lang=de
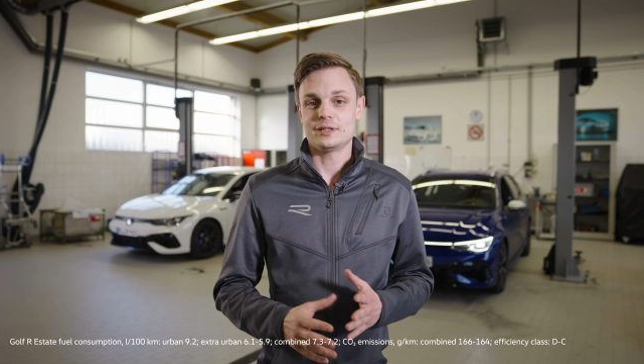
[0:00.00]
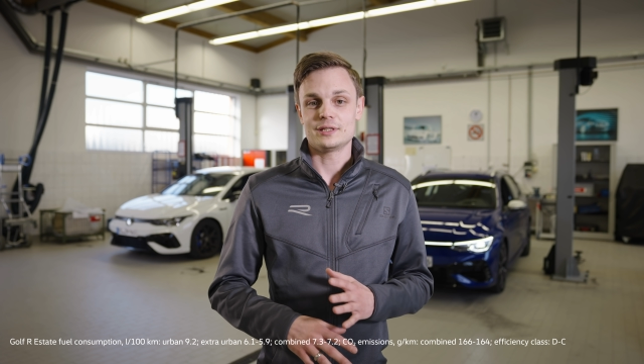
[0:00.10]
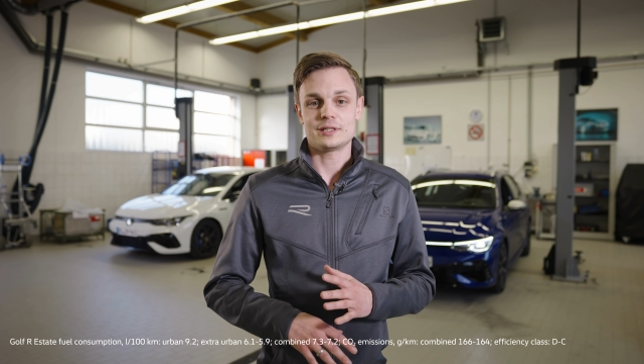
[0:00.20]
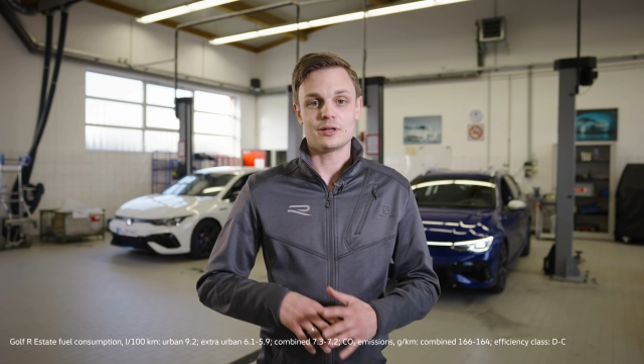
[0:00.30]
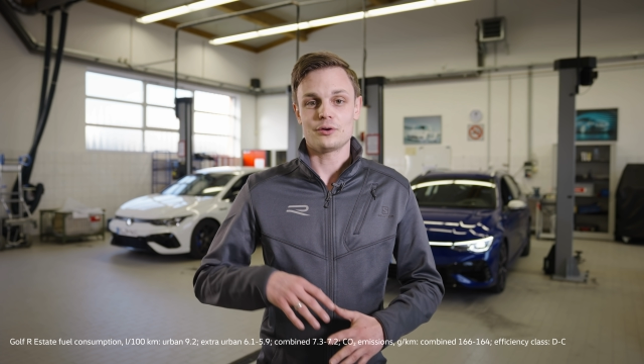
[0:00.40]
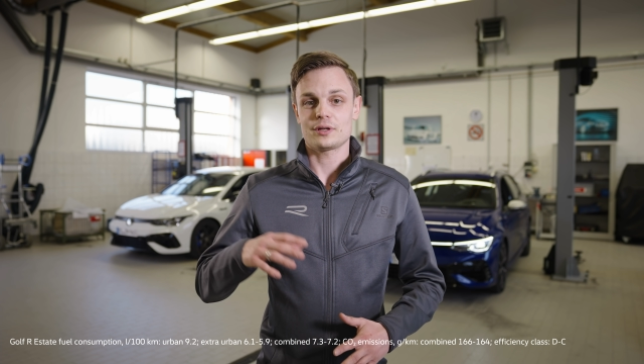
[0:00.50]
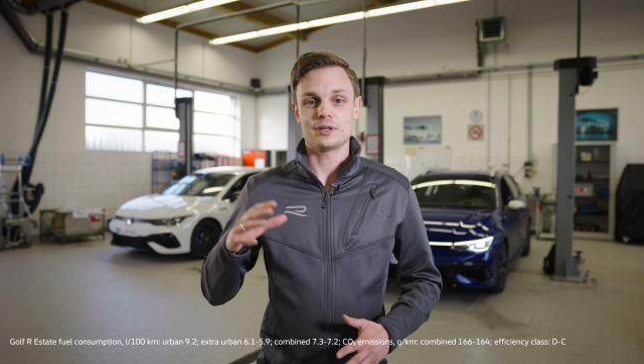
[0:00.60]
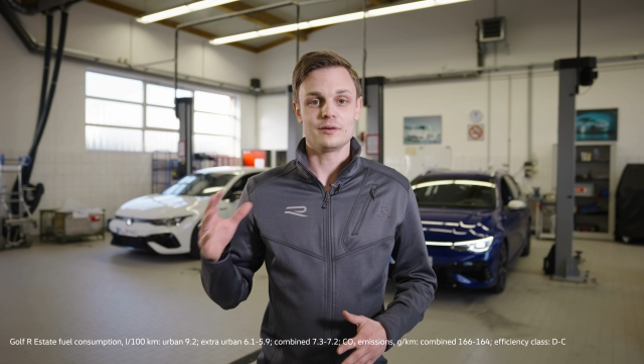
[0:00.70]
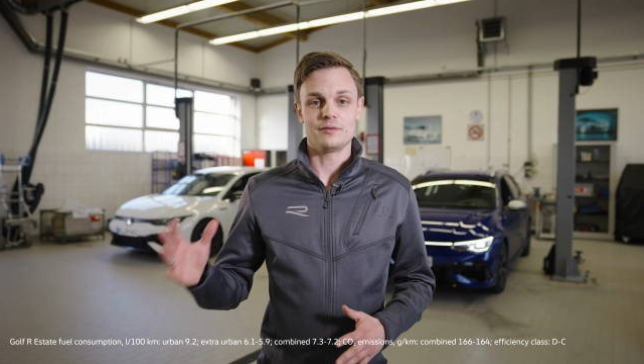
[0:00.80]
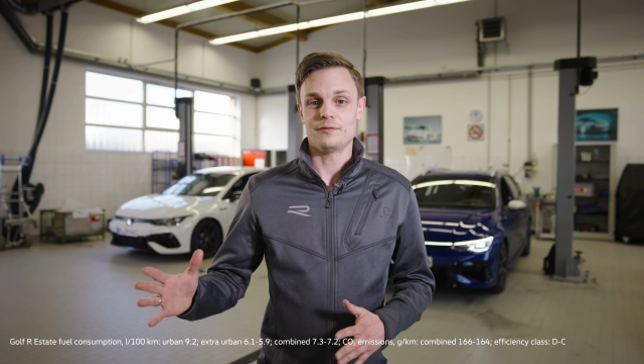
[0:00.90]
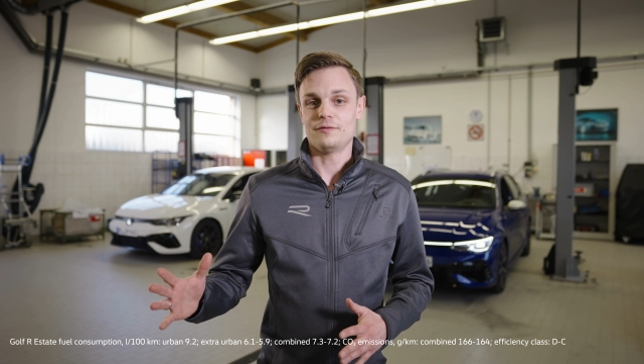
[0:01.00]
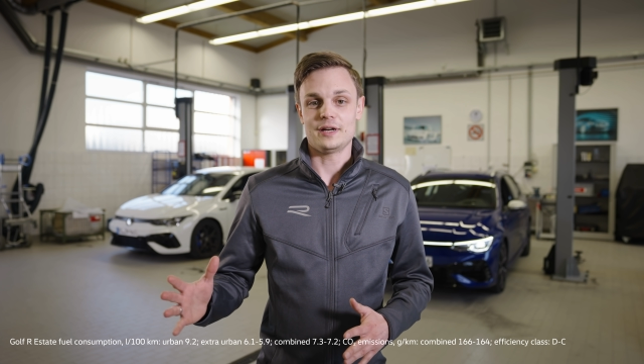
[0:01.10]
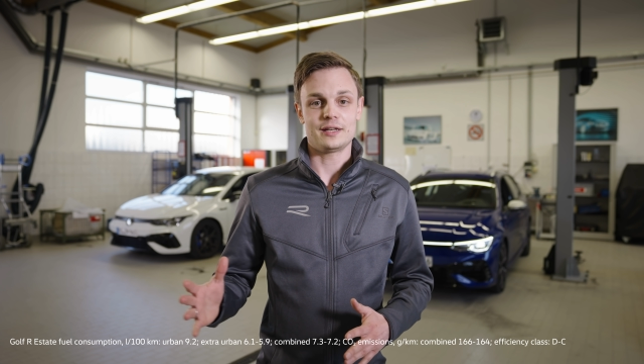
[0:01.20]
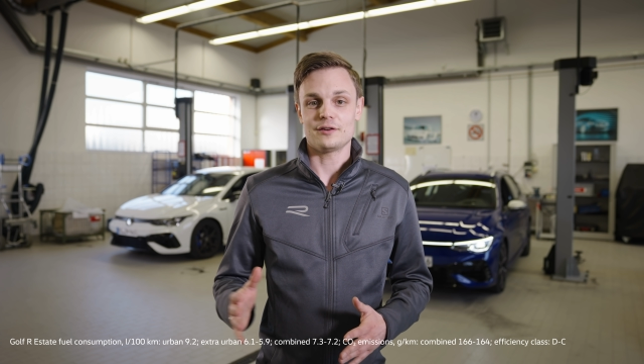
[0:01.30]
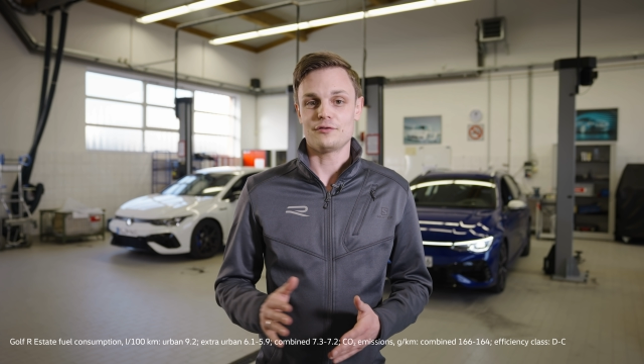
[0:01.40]
die sich ja auch hier
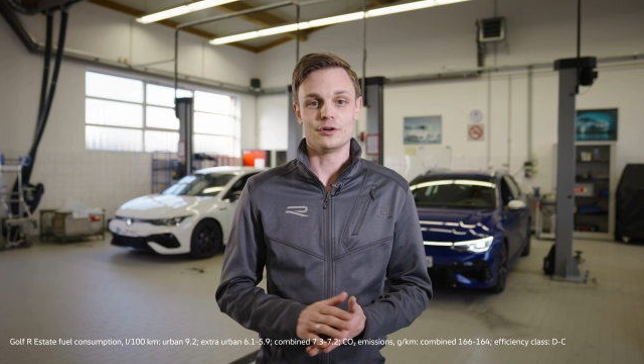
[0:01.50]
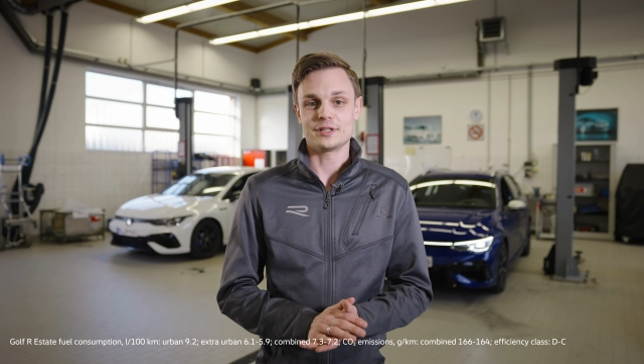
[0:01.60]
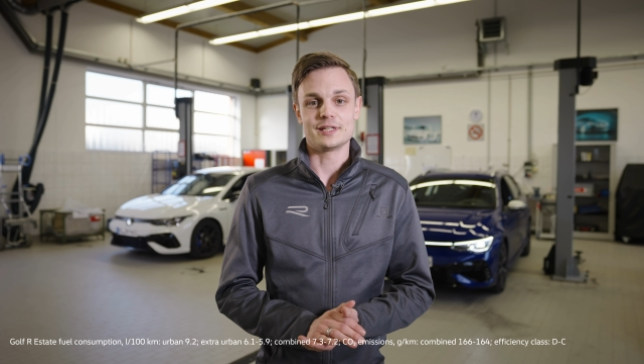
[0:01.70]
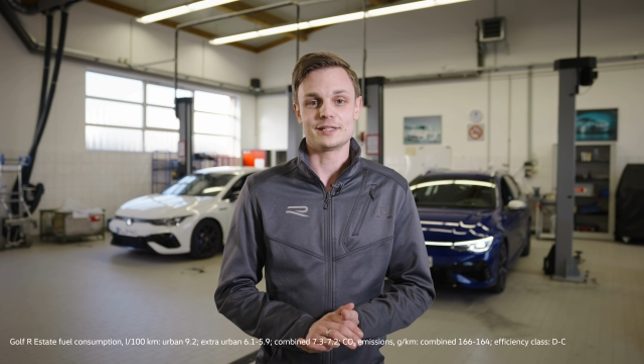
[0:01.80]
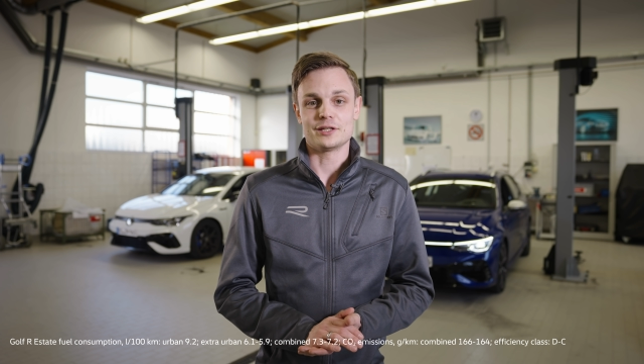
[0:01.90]
weiter fortsetzt.